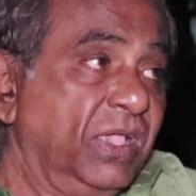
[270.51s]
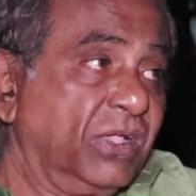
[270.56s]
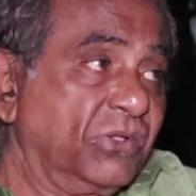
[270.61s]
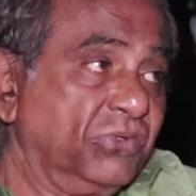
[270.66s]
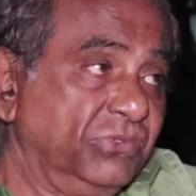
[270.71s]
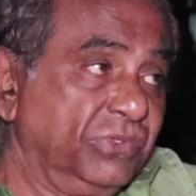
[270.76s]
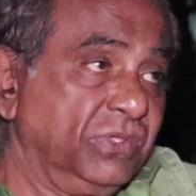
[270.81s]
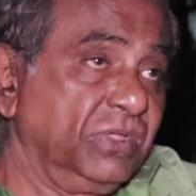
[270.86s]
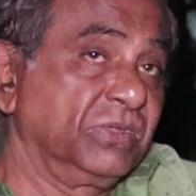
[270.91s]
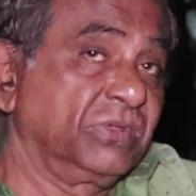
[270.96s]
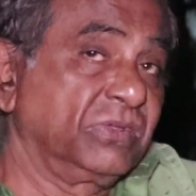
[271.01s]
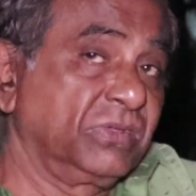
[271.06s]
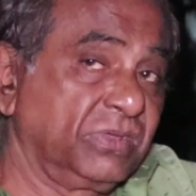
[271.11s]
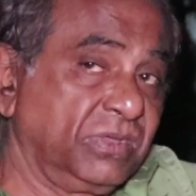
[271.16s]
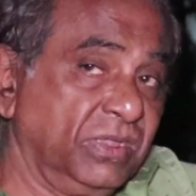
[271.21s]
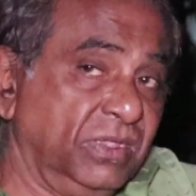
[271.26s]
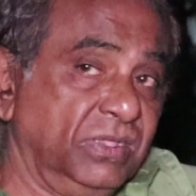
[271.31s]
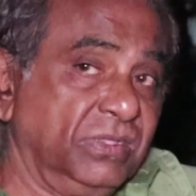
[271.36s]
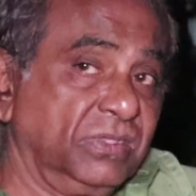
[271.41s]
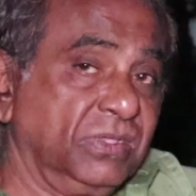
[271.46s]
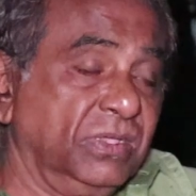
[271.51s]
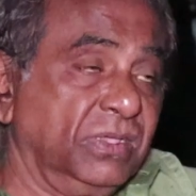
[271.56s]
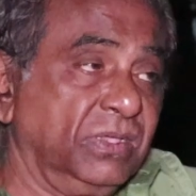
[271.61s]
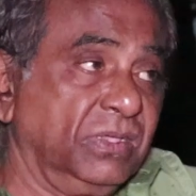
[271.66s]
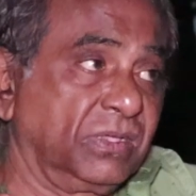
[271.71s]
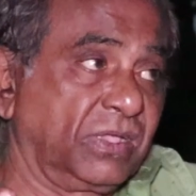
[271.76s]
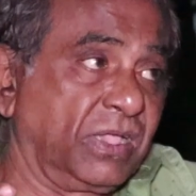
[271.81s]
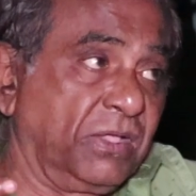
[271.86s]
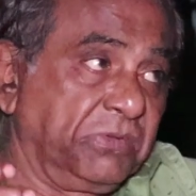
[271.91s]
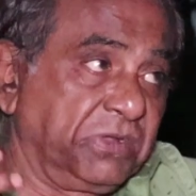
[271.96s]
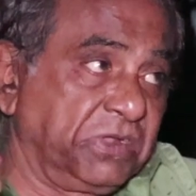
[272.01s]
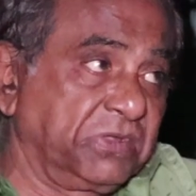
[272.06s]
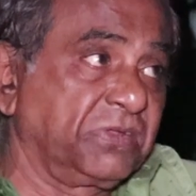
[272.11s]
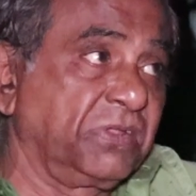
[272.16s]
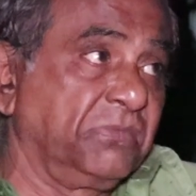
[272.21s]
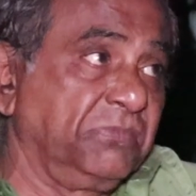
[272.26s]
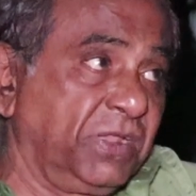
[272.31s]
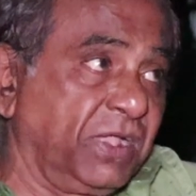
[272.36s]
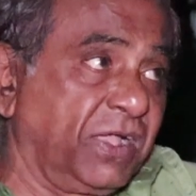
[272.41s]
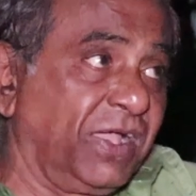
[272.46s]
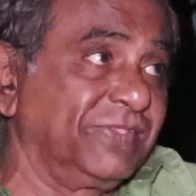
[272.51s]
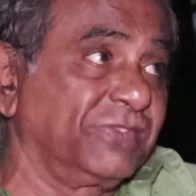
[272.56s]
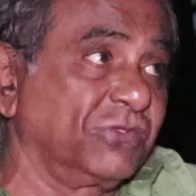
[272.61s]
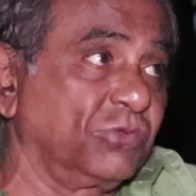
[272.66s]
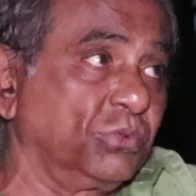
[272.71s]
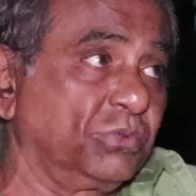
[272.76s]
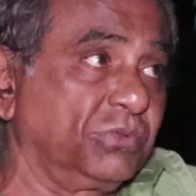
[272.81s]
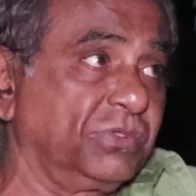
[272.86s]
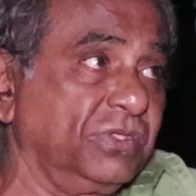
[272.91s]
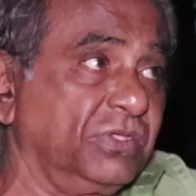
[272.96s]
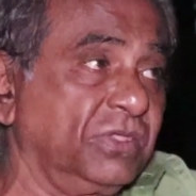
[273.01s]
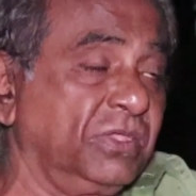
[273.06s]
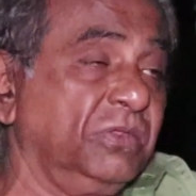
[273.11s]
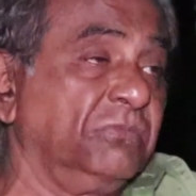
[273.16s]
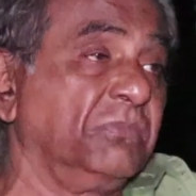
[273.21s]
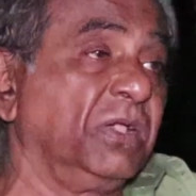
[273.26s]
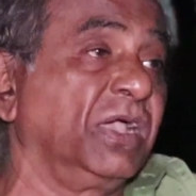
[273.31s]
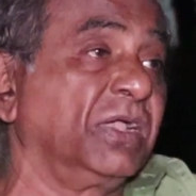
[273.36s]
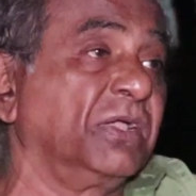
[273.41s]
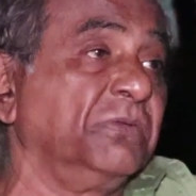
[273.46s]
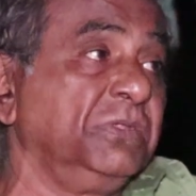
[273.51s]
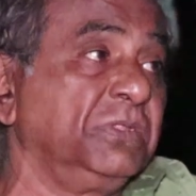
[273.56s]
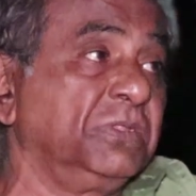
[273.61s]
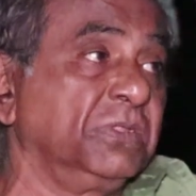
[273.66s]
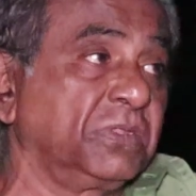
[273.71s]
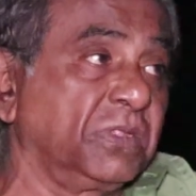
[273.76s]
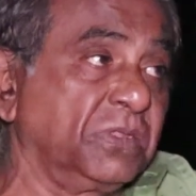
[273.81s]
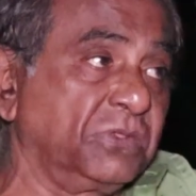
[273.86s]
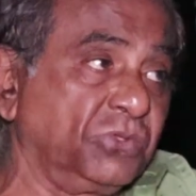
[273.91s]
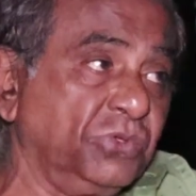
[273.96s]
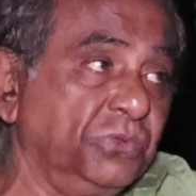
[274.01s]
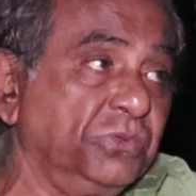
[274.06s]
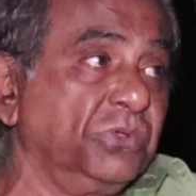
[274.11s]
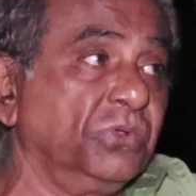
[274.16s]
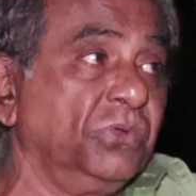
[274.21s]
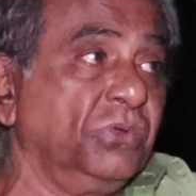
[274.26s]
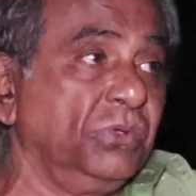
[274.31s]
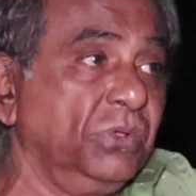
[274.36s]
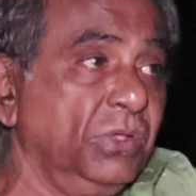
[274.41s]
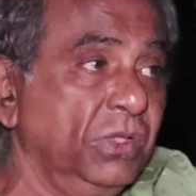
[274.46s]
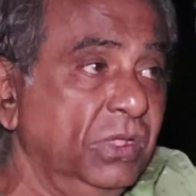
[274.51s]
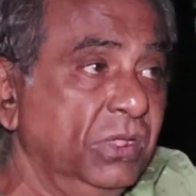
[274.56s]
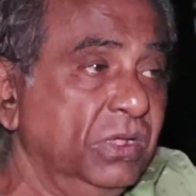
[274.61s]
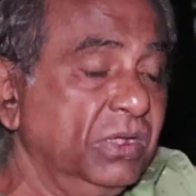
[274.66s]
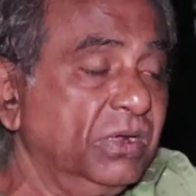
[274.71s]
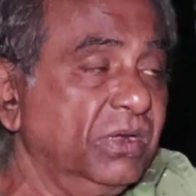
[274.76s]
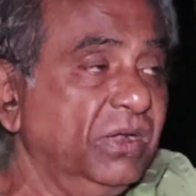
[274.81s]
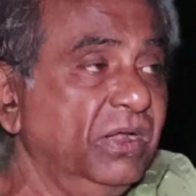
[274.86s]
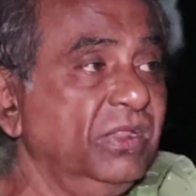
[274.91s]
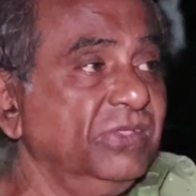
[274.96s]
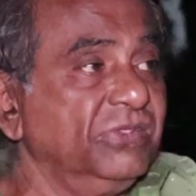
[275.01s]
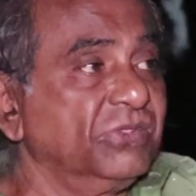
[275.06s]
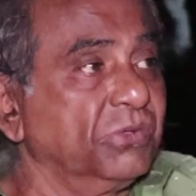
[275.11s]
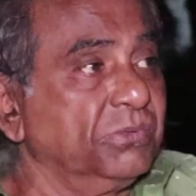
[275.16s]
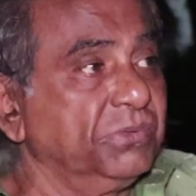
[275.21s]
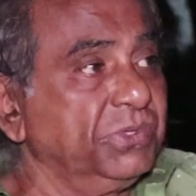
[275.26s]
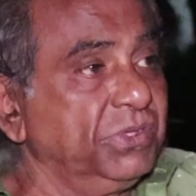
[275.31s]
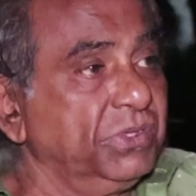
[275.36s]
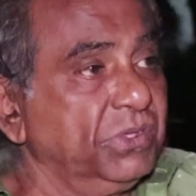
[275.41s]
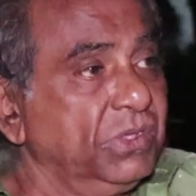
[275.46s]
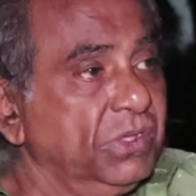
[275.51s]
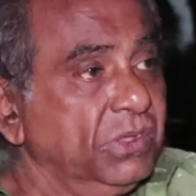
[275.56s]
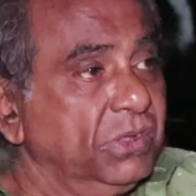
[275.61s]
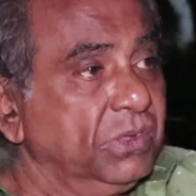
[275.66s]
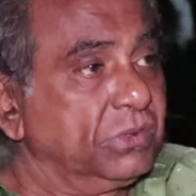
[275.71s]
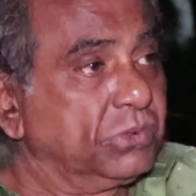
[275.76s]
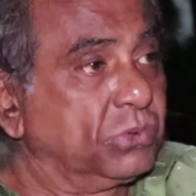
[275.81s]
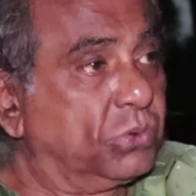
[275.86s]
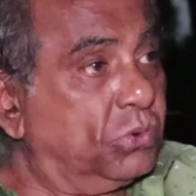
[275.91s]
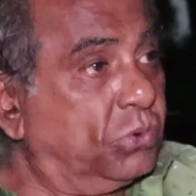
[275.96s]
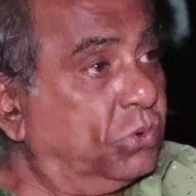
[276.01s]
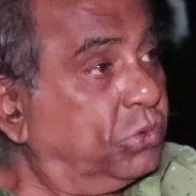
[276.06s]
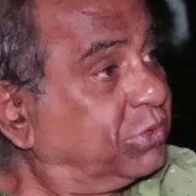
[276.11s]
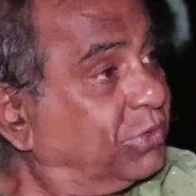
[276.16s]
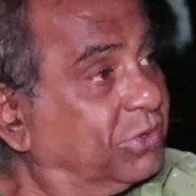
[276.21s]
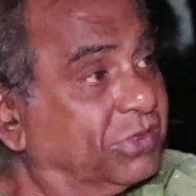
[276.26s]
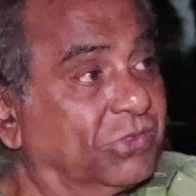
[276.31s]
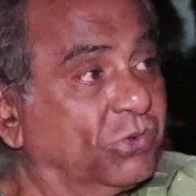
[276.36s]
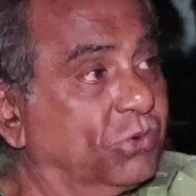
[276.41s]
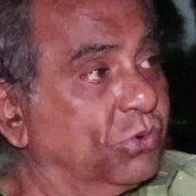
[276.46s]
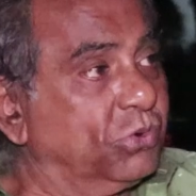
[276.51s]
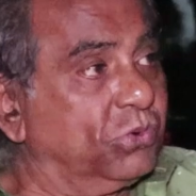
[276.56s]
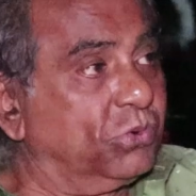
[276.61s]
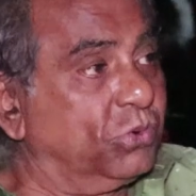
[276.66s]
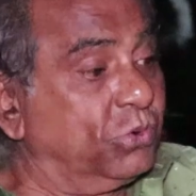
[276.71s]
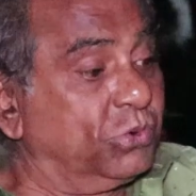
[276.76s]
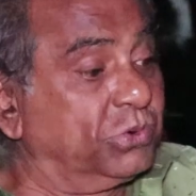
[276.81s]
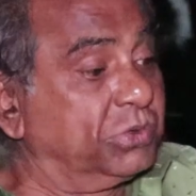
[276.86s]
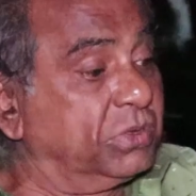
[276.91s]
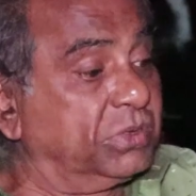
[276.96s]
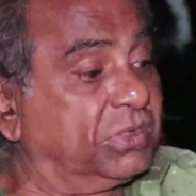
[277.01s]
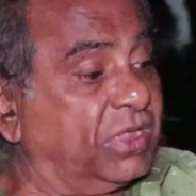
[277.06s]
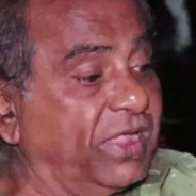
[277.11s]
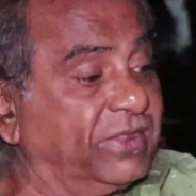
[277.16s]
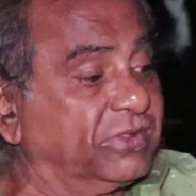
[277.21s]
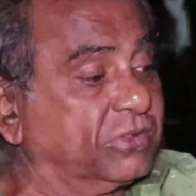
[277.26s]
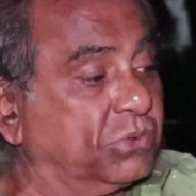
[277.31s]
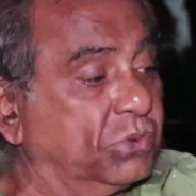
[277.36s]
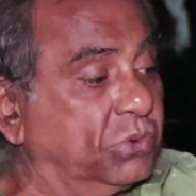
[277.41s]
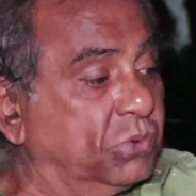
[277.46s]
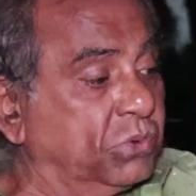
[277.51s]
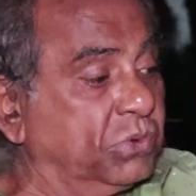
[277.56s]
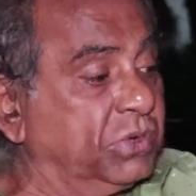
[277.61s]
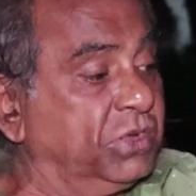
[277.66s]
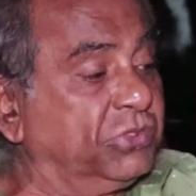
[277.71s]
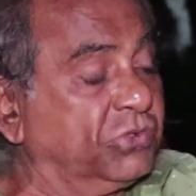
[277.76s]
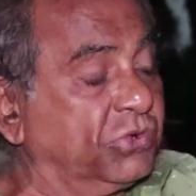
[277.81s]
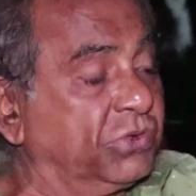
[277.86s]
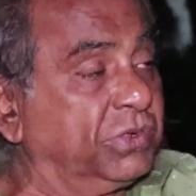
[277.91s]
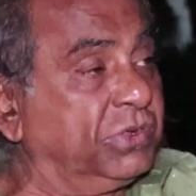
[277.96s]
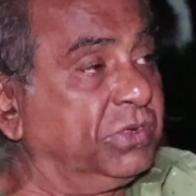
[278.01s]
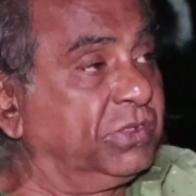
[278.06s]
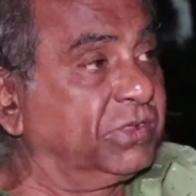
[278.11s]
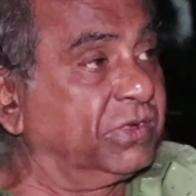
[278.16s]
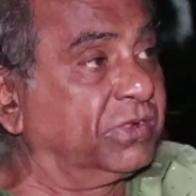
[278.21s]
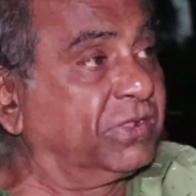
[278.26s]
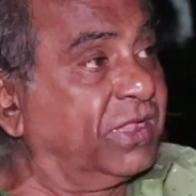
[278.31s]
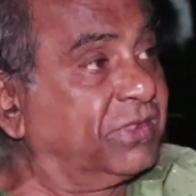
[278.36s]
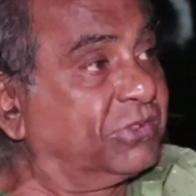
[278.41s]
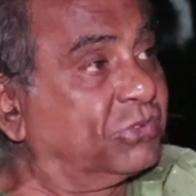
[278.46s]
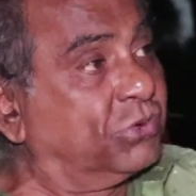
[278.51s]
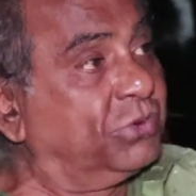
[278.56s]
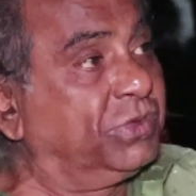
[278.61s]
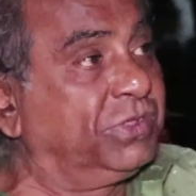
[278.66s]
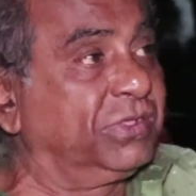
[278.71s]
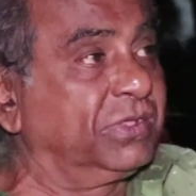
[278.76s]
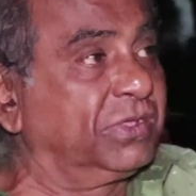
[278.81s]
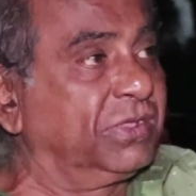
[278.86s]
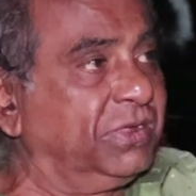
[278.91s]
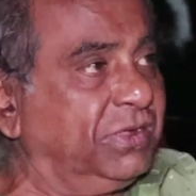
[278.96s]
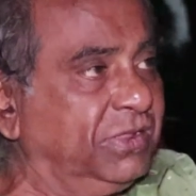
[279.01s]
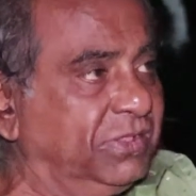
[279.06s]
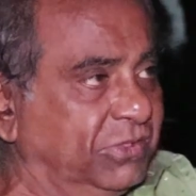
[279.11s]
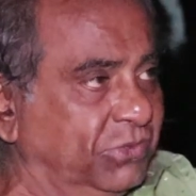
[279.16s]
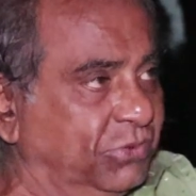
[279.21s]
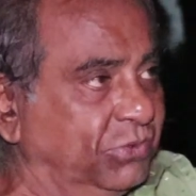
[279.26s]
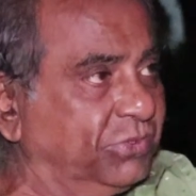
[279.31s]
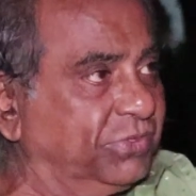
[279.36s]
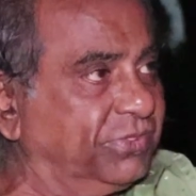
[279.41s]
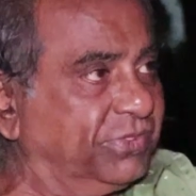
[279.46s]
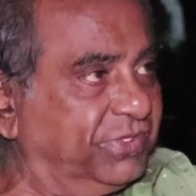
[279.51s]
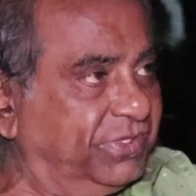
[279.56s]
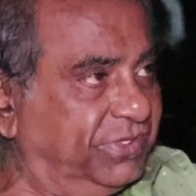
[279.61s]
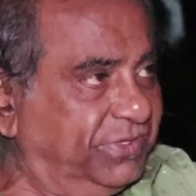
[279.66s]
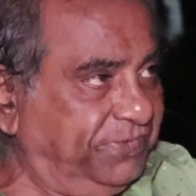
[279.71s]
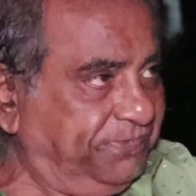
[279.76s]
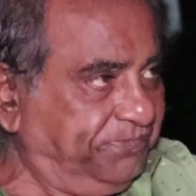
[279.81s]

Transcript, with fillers: এখন যে সে যে ক্যামেরার সামনে কাজ করছে কিংবা আগামীতে তার ছবিগুলো রিলিজ হবে তো ও তার ওর দায়িত্ব ওর নিজের নিজের দায়িত্ব নিজেকেই নিতে হচ্ছে